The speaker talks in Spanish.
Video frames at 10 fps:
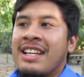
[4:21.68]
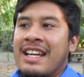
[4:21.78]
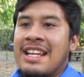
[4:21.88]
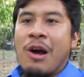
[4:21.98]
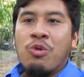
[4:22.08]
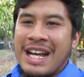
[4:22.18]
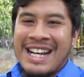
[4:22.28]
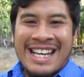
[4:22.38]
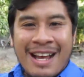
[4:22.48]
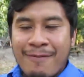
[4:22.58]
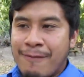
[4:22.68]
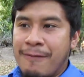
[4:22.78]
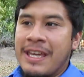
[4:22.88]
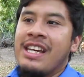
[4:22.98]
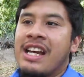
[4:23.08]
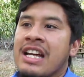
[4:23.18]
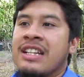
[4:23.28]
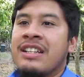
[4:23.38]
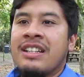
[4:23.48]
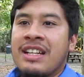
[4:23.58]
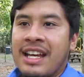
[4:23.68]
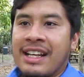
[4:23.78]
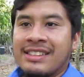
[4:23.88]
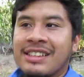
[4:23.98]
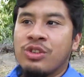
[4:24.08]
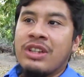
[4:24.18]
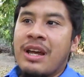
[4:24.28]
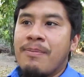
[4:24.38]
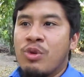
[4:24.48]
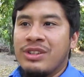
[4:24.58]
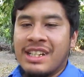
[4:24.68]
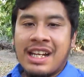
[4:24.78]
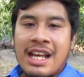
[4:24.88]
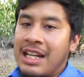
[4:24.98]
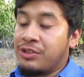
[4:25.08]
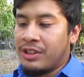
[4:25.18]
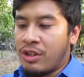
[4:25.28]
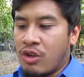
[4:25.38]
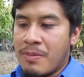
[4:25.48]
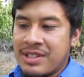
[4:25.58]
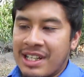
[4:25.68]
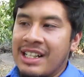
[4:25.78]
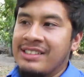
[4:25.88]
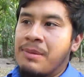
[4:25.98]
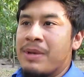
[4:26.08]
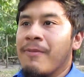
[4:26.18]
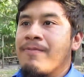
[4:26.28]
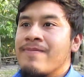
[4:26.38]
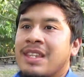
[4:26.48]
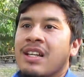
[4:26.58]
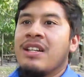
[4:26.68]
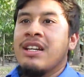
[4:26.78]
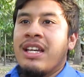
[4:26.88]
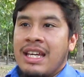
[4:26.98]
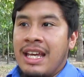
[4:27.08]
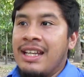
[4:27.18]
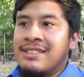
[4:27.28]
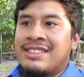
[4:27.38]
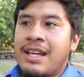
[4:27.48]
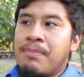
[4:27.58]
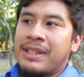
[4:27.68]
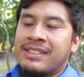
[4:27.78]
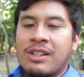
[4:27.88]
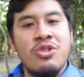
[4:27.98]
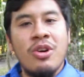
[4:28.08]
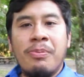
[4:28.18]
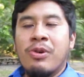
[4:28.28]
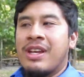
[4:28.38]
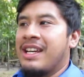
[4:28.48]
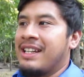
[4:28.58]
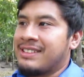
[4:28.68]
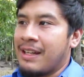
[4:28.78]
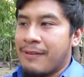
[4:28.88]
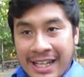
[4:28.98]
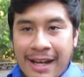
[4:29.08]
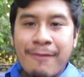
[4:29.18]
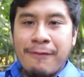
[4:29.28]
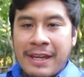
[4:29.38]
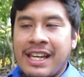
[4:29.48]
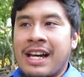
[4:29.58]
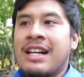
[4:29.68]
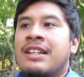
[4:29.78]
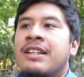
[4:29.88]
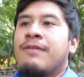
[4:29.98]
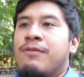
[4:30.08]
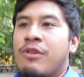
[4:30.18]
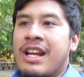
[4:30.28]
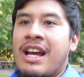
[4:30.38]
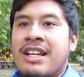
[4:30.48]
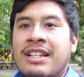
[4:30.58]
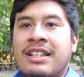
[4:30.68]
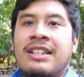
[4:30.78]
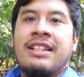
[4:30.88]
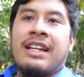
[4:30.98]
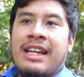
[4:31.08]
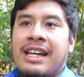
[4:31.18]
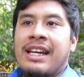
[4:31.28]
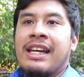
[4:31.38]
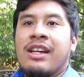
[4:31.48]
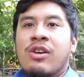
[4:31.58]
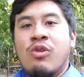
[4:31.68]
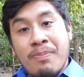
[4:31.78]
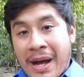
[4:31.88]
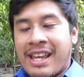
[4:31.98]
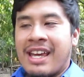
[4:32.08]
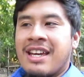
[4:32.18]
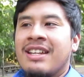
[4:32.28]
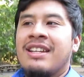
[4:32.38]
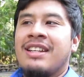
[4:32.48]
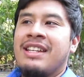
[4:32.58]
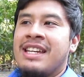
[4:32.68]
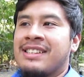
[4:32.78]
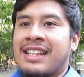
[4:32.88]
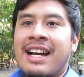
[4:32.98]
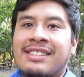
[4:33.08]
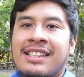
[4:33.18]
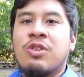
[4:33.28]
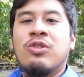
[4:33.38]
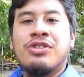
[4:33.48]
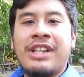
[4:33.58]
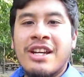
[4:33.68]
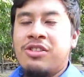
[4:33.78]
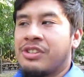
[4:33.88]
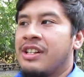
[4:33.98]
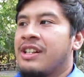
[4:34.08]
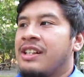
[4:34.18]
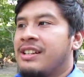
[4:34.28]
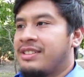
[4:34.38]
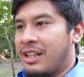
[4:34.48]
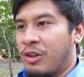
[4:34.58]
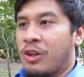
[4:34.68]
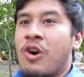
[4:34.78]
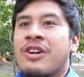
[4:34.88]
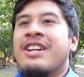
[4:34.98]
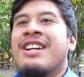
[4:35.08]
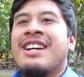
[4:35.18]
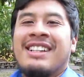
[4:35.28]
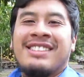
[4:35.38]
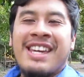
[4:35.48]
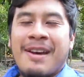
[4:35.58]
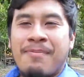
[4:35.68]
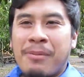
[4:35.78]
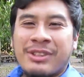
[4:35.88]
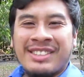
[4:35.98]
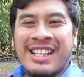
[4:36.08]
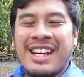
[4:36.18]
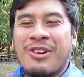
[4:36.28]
era una gran finca en esa zona, muy cercana a los centros comerciales también, y siempre se luchó porque esta gran finca fuera eh, un parque, y hasta hace algunos años se logró. Así que vamos a seguir